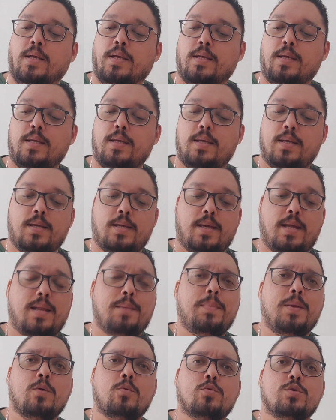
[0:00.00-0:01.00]
E ele
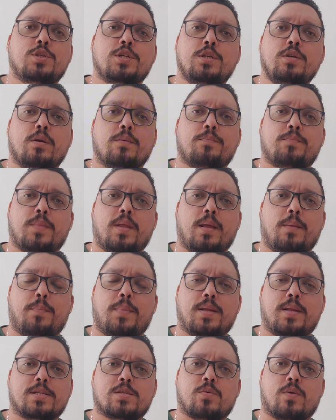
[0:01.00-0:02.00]
é bem curtinho, tem
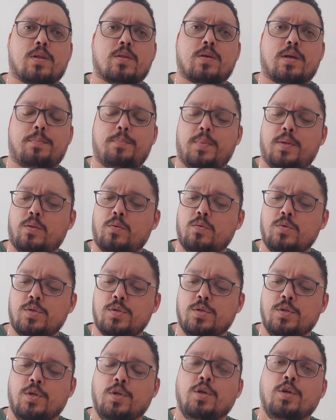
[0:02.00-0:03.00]
apenas quatro
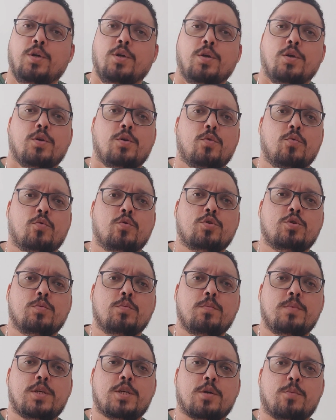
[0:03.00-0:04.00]
capítulos, e o
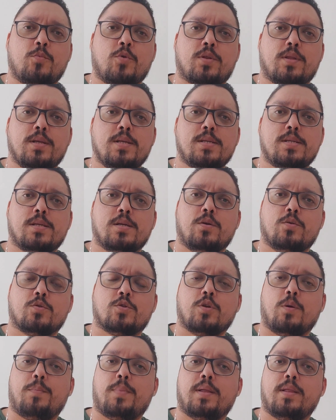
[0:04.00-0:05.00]
último me chamou a atenção.
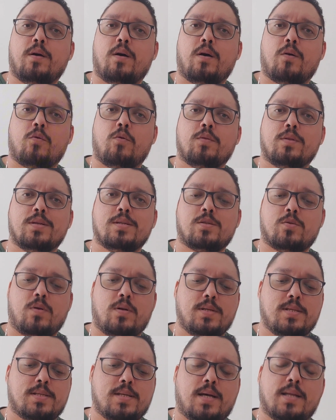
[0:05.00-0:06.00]
Só para dar uma
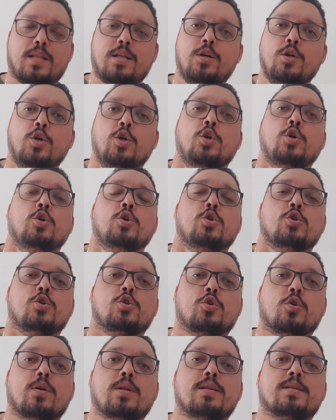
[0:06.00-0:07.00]
contextualizada,
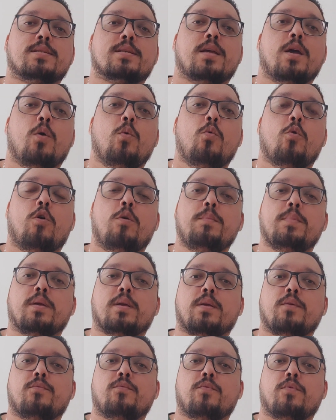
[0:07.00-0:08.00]
Jonas é um homem
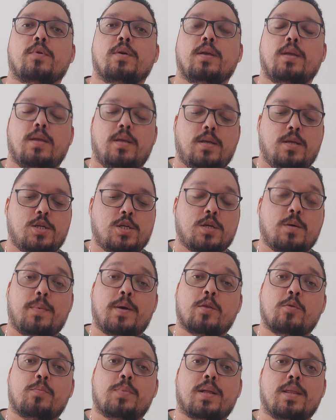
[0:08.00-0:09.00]
que foi
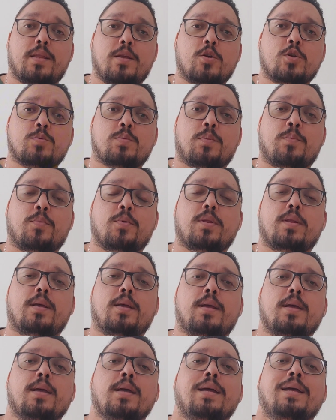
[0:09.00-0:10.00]
chamado para Deus para
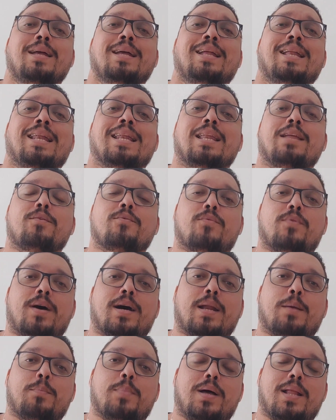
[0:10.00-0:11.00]
poder
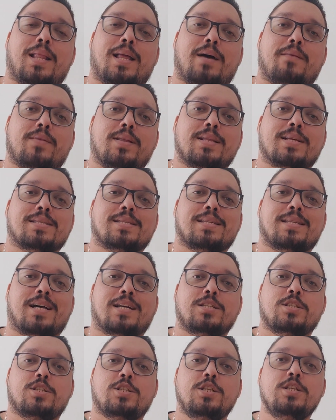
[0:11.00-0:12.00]
levar a palavra na
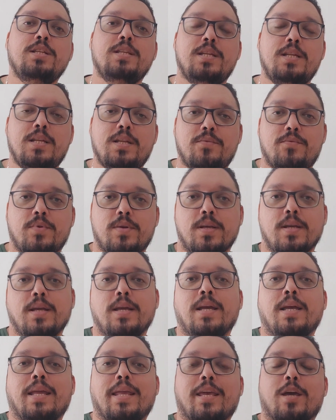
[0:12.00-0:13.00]
cidade de Nínive,
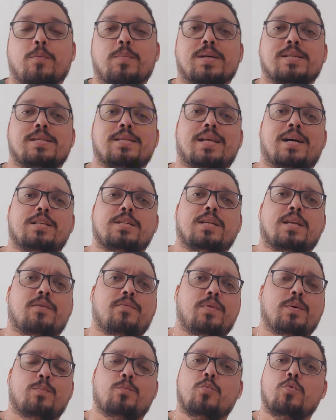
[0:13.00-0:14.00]
que era uma cidade que
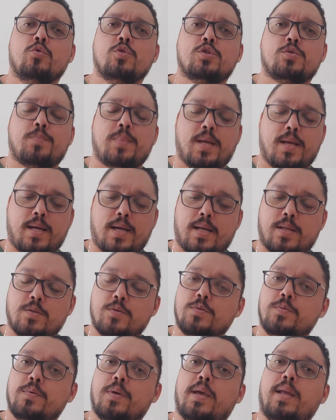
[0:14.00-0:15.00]
havia muitos
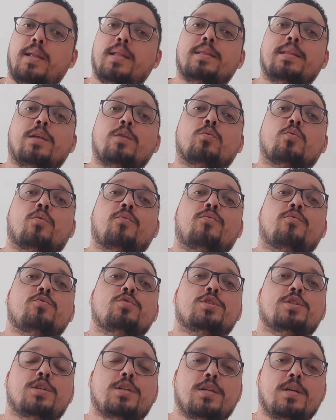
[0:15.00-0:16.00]
pecados. Ele tentou
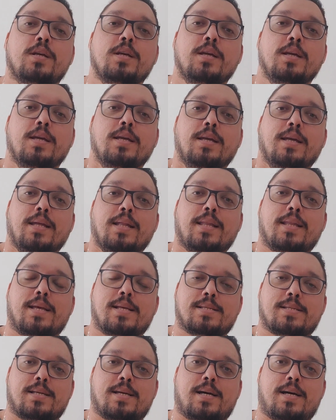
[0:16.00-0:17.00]
fugir
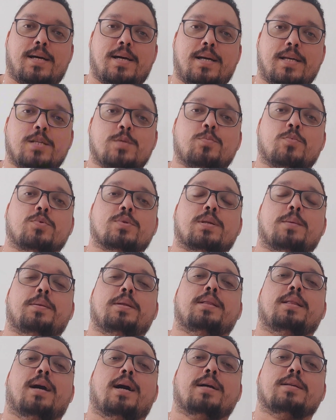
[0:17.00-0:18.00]
dessa
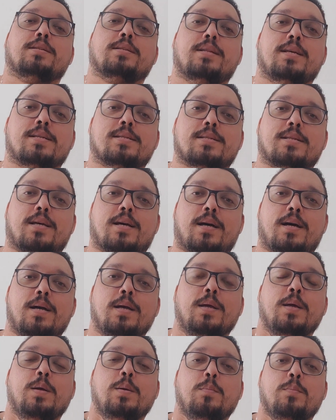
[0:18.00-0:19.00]
responsabilidade, dessa
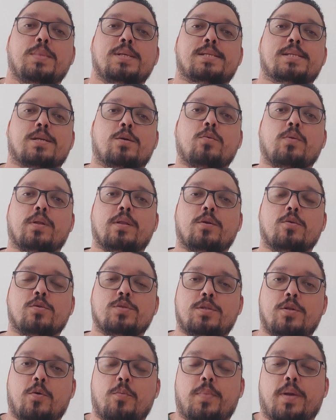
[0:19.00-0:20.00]
missão que
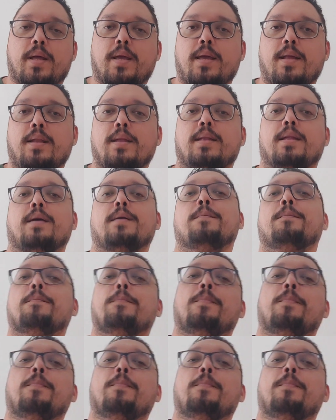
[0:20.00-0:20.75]
Deus deu para ele, né?